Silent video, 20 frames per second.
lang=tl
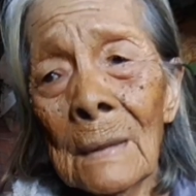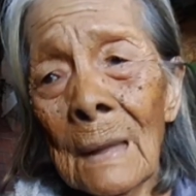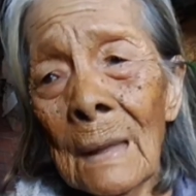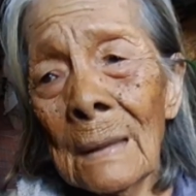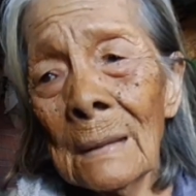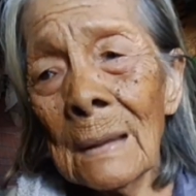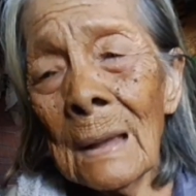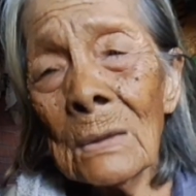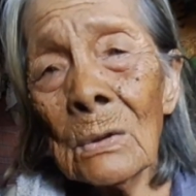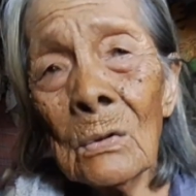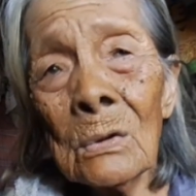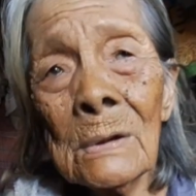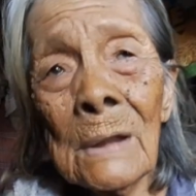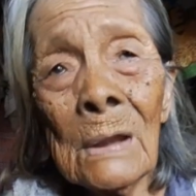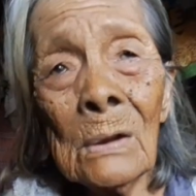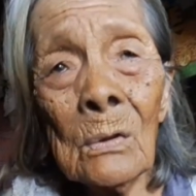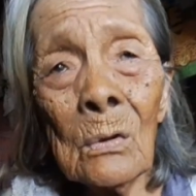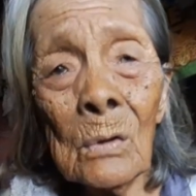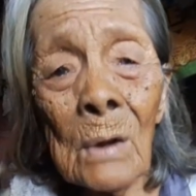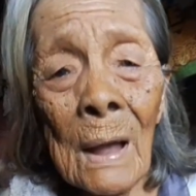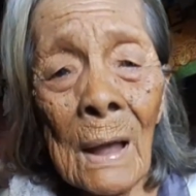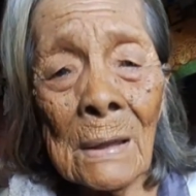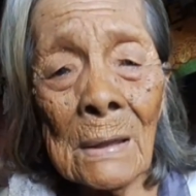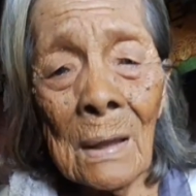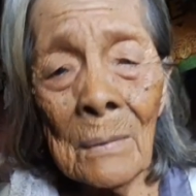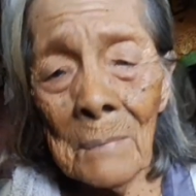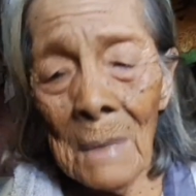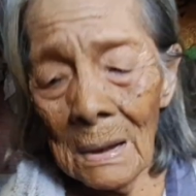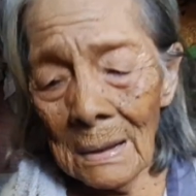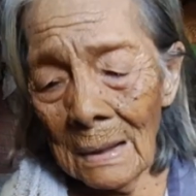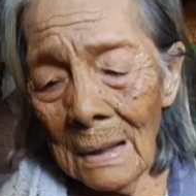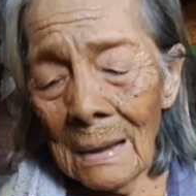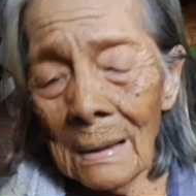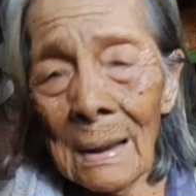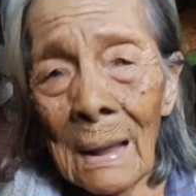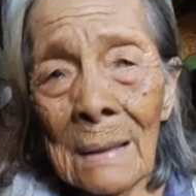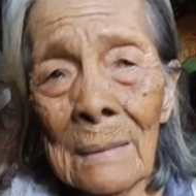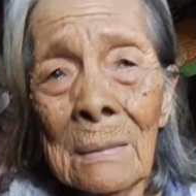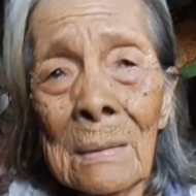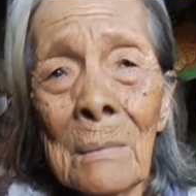eh ngayon di ko kaya
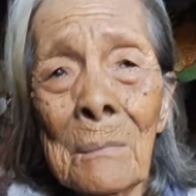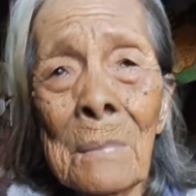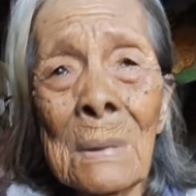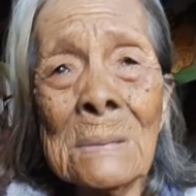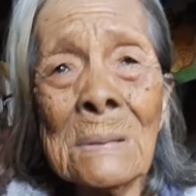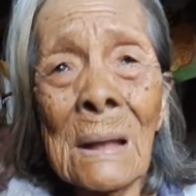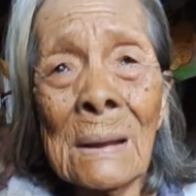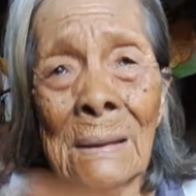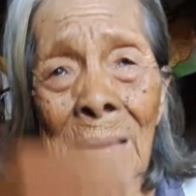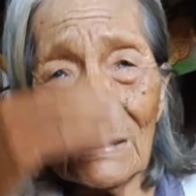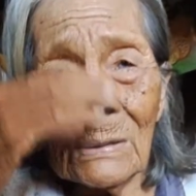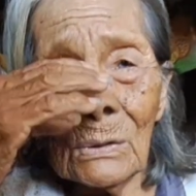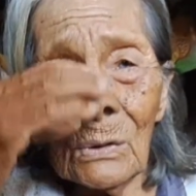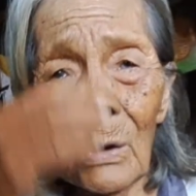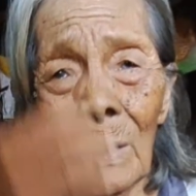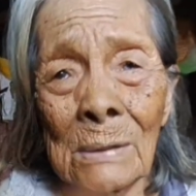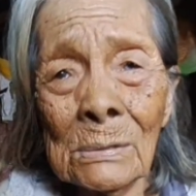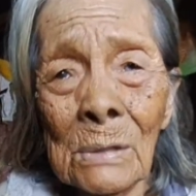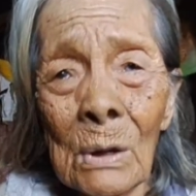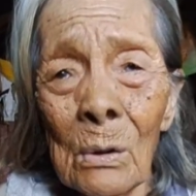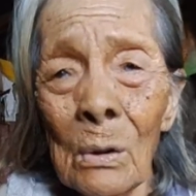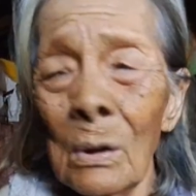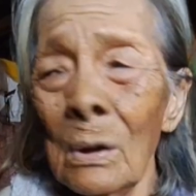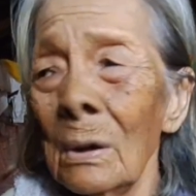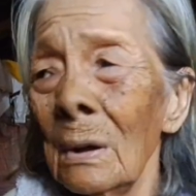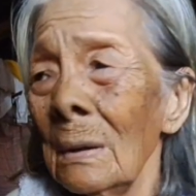magrakad. Masakit ko ito.